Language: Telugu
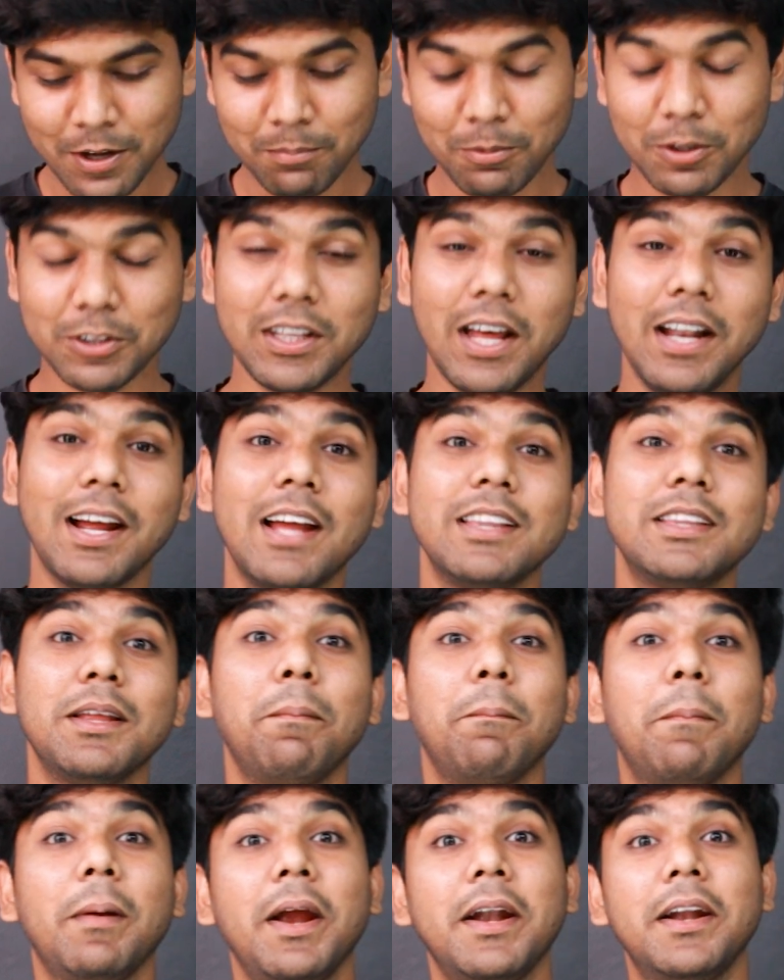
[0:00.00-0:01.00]
మొత్తానికైతే
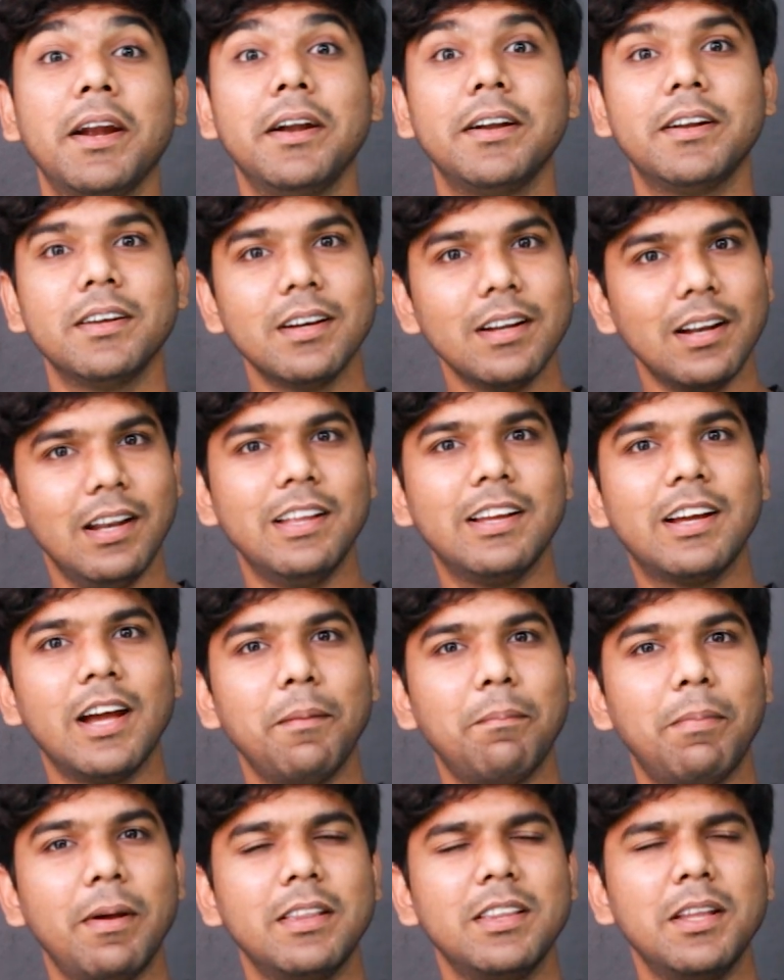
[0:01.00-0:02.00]
పేటెంట్ లీక్
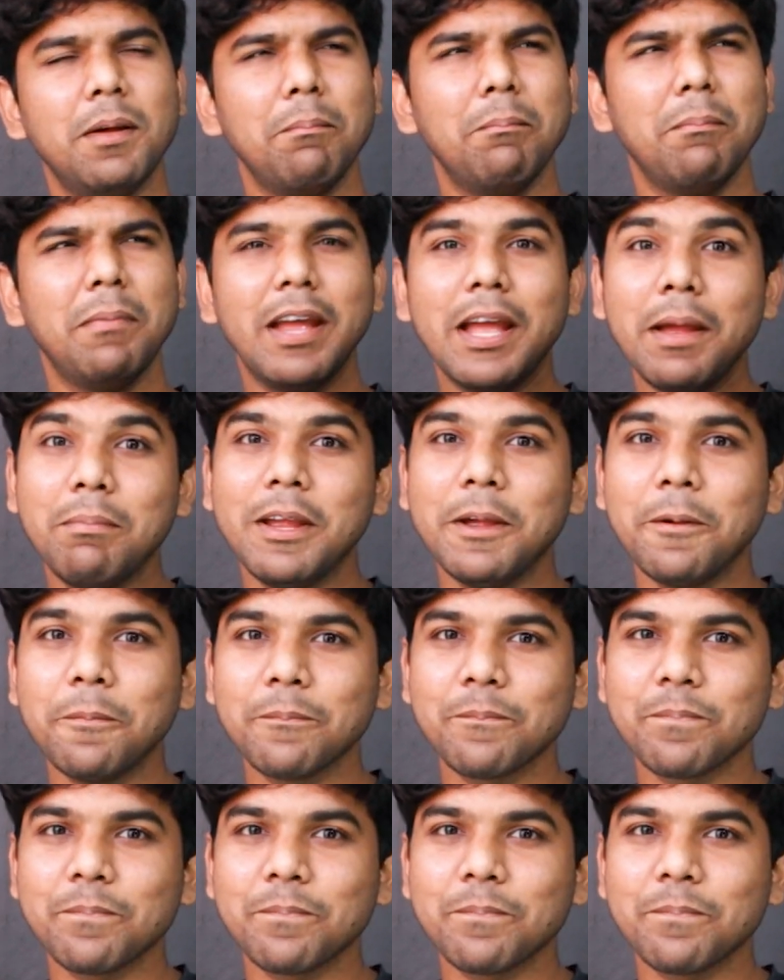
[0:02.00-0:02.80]
అయిపోయింది మేబీ